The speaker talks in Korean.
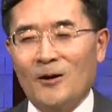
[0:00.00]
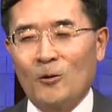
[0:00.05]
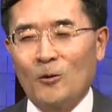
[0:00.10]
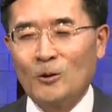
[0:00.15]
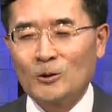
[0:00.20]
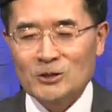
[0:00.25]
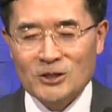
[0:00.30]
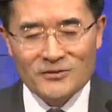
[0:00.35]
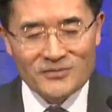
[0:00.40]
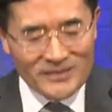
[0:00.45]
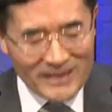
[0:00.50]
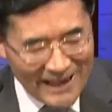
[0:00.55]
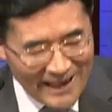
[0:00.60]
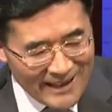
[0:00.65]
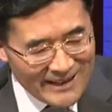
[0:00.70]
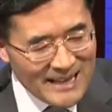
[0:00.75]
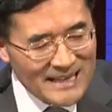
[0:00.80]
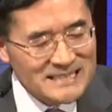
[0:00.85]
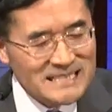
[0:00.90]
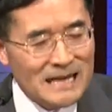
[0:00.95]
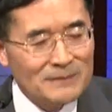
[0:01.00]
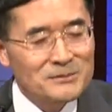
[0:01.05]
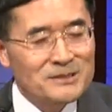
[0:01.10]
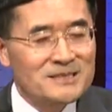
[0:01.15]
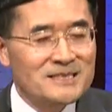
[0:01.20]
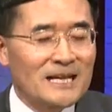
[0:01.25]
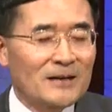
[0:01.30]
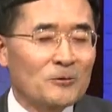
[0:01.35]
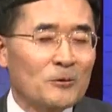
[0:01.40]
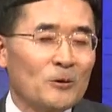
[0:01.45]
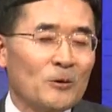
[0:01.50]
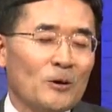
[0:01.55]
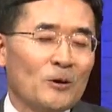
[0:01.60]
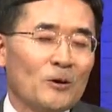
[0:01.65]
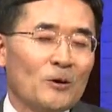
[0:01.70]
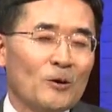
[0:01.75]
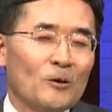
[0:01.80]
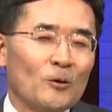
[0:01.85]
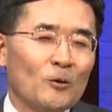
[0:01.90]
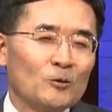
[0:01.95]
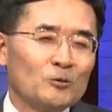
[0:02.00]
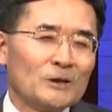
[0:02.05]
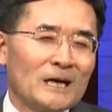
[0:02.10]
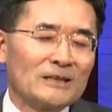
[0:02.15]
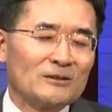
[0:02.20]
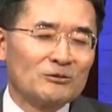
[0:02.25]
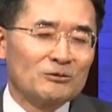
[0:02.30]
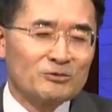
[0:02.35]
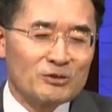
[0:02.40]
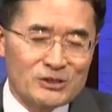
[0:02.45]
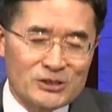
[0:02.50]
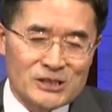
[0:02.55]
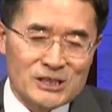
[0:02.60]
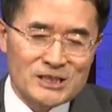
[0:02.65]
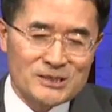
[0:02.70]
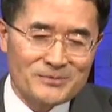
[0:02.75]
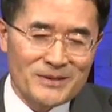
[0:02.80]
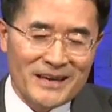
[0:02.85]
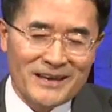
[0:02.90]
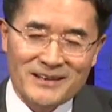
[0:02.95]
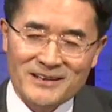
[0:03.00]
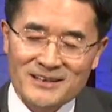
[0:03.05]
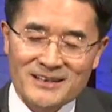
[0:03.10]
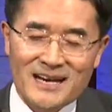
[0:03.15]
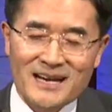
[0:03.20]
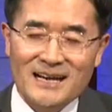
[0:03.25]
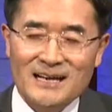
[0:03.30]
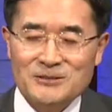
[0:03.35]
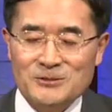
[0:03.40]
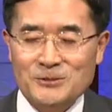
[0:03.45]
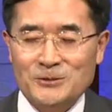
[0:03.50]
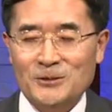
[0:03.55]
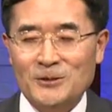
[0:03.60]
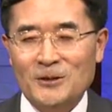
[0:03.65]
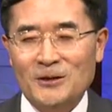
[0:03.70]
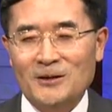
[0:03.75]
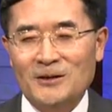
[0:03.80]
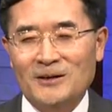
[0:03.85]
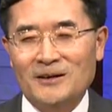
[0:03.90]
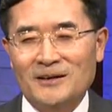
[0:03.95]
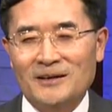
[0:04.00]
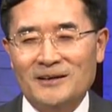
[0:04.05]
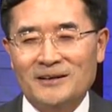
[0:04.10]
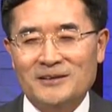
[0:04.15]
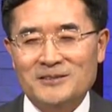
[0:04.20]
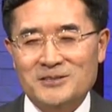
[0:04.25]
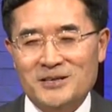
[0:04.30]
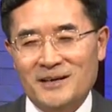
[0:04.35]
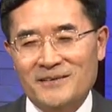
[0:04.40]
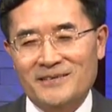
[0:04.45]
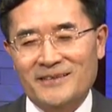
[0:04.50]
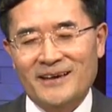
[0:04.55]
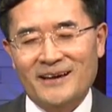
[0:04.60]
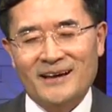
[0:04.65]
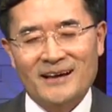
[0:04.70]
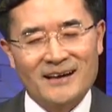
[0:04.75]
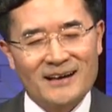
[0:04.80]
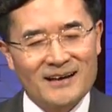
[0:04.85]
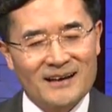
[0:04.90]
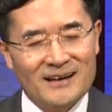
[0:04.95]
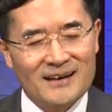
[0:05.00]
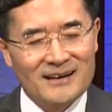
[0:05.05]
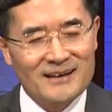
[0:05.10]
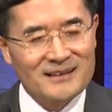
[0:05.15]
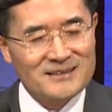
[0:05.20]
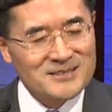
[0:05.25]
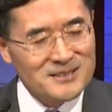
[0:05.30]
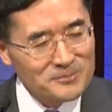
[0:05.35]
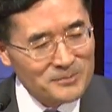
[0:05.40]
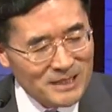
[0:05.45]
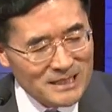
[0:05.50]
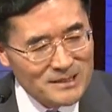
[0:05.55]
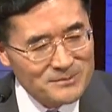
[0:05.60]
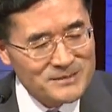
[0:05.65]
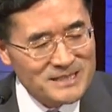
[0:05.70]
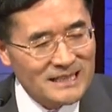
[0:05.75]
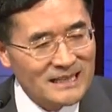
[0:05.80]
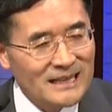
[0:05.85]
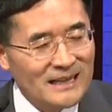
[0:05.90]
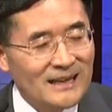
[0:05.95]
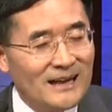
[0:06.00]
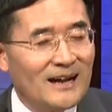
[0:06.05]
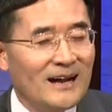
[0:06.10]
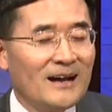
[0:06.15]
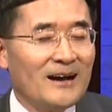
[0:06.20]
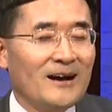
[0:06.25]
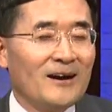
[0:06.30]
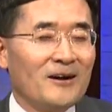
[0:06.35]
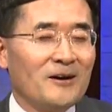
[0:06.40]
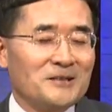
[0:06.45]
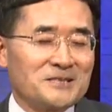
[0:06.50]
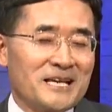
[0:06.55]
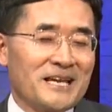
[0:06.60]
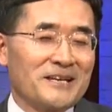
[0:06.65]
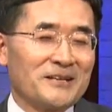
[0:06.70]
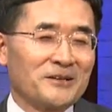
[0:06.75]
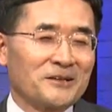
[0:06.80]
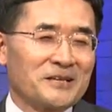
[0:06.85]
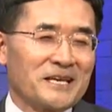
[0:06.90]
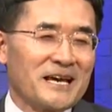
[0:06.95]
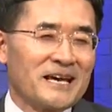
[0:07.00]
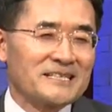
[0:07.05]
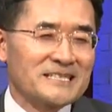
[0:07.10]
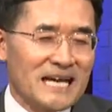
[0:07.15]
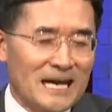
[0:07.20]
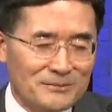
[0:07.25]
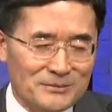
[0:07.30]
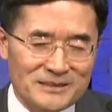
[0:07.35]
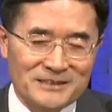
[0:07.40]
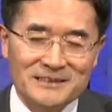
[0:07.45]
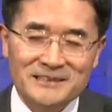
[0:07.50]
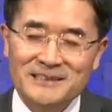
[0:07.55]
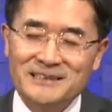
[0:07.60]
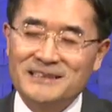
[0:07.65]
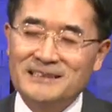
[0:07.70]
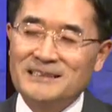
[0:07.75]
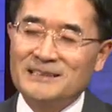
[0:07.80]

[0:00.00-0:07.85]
오전 내내 잠을 자고 오후 한 2시쯤에 일어나 가지고 저한테 선배님 제가 어제 이렇게 잠을